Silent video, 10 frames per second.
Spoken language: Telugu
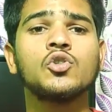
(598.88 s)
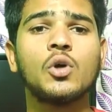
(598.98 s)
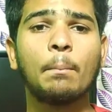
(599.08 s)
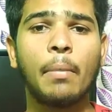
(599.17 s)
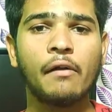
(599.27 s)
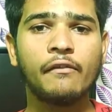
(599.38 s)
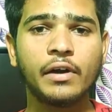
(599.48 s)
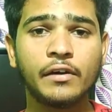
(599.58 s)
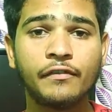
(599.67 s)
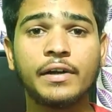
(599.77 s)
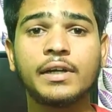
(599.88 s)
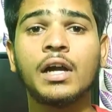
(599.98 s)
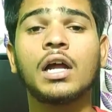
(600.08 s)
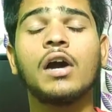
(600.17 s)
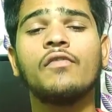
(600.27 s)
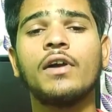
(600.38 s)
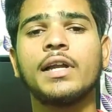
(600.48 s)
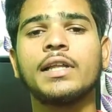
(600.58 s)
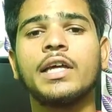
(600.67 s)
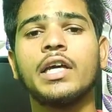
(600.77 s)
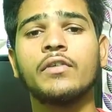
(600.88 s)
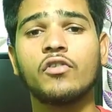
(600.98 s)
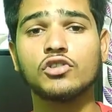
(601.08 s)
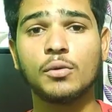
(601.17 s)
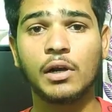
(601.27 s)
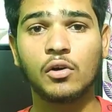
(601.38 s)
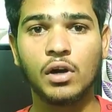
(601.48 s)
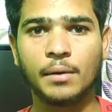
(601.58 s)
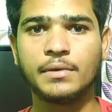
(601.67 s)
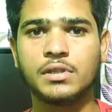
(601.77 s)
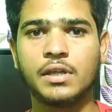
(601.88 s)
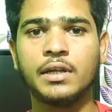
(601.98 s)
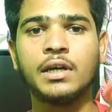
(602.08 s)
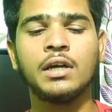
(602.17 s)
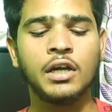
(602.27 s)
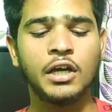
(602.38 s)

సో పర్ఫెక్ట్ ఫిట్ అండ్ కంఫర్ట్ అయితే ఇయర్ ఫోన్స్లో మనకు లభిస్తుంది